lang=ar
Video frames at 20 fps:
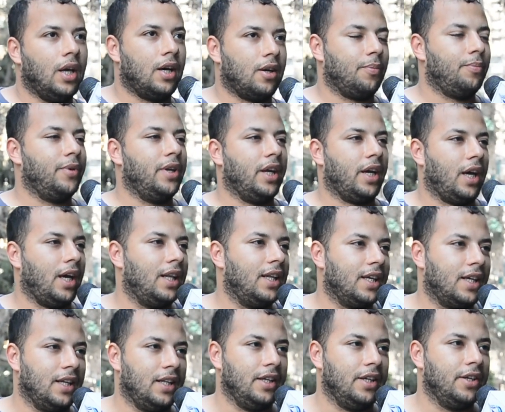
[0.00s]
لها ربنا
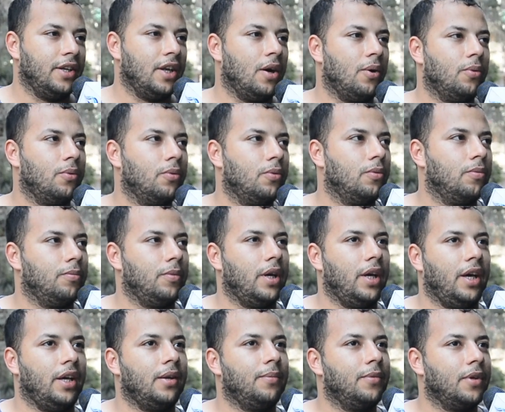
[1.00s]
يخليكي لينا وما
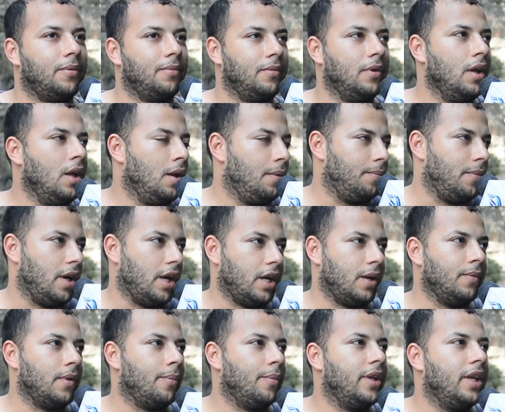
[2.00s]
يحرمك ما
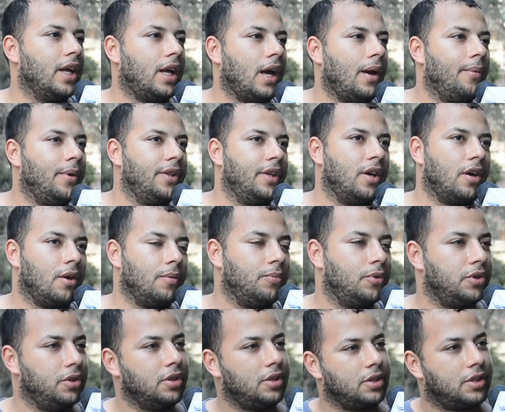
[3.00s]
يحرمنا منك ابدا يا رب
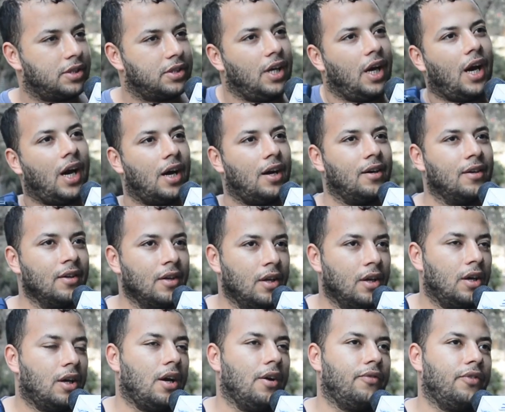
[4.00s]
ويديك الصحه
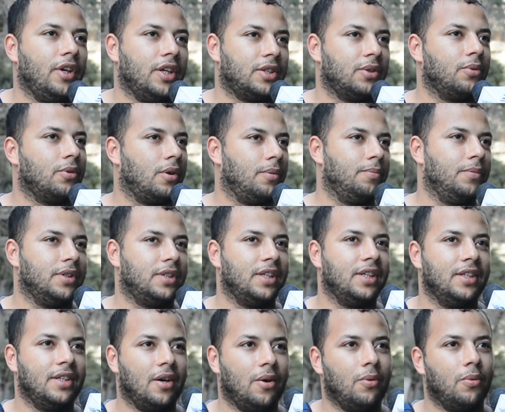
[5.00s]
كافحتي
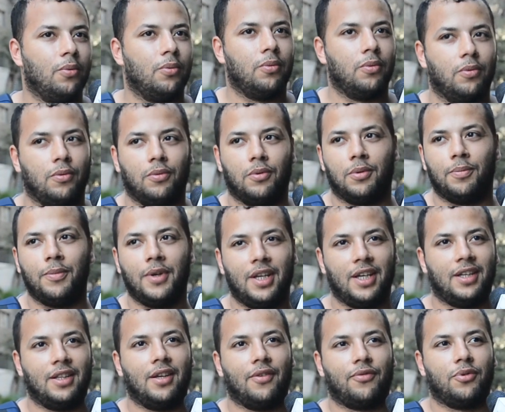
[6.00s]
وربيتينا وميلك
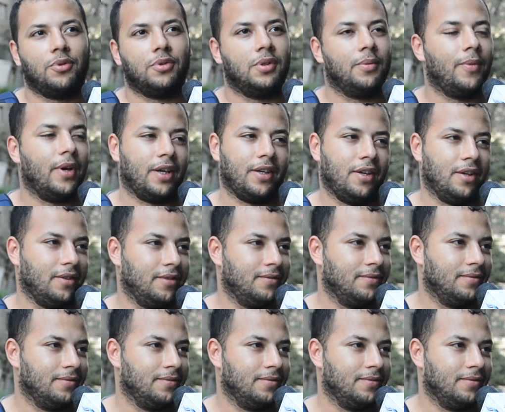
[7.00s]
ده فوق دماغنا